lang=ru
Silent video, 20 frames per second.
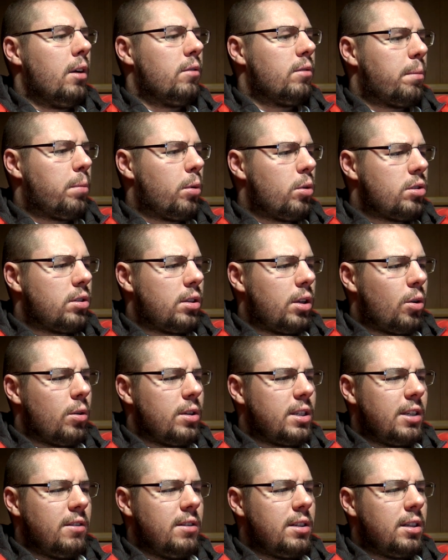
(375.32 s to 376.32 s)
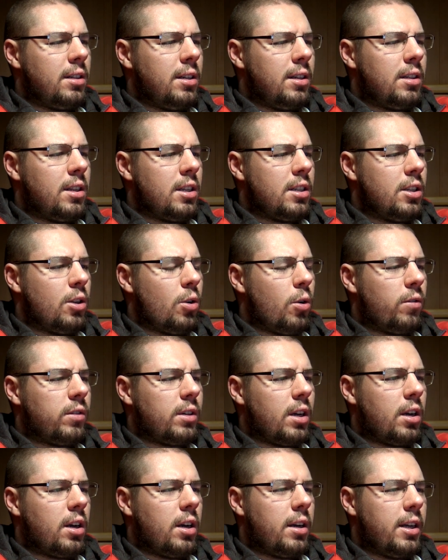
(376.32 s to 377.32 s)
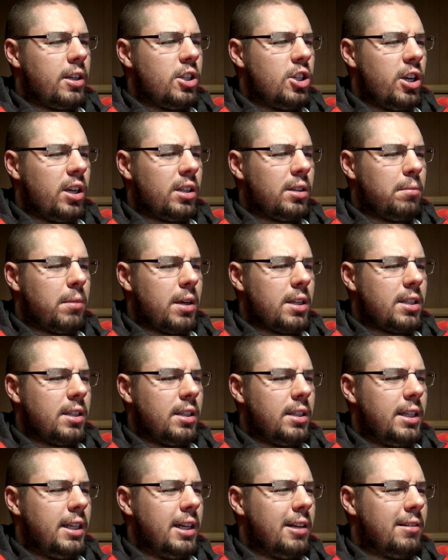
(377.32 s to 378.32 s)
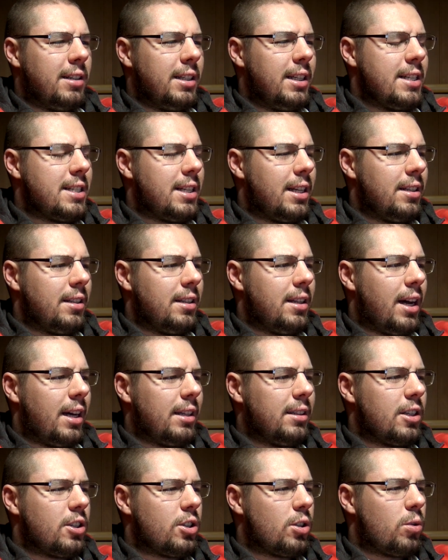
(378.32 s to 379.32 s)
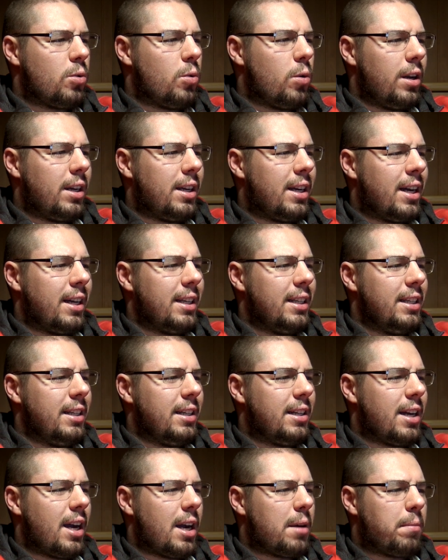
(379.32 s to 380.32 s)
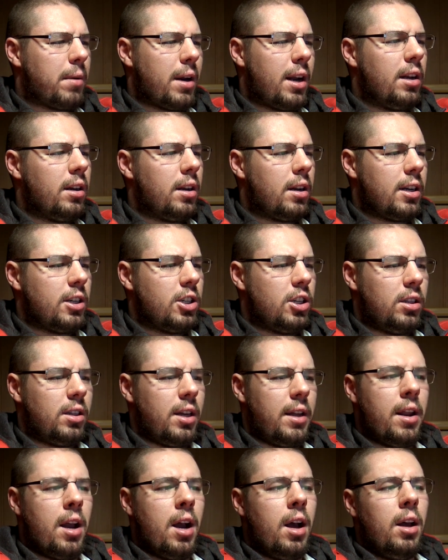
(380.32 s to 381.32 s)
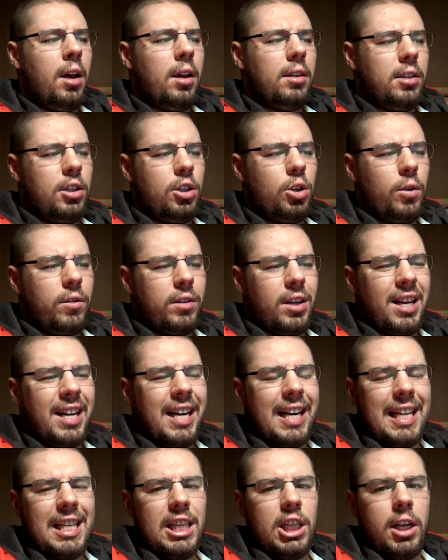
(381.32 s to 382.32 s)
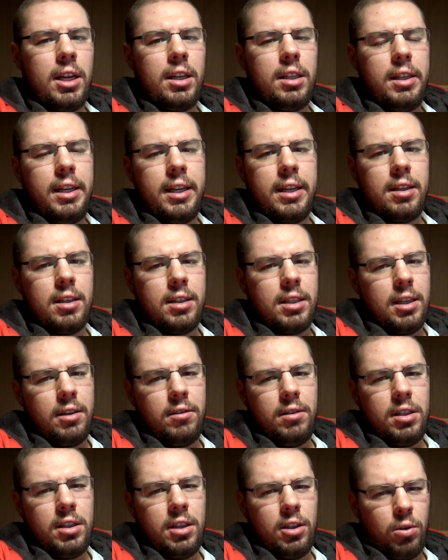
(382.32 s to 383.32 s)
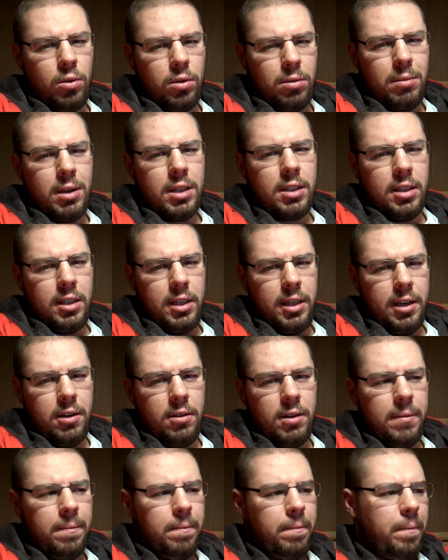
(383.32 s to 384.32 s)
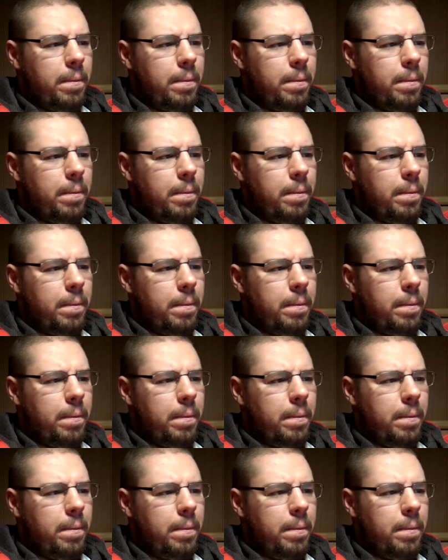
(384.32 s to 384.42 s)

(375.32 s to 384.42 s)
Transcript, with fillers: Вопрос второй. Зависит ли дозировка ХГЧ от массы тела? Если да, насколько и как правильно рассчитать? Дозировка ХГЧ не зависит от массы тела.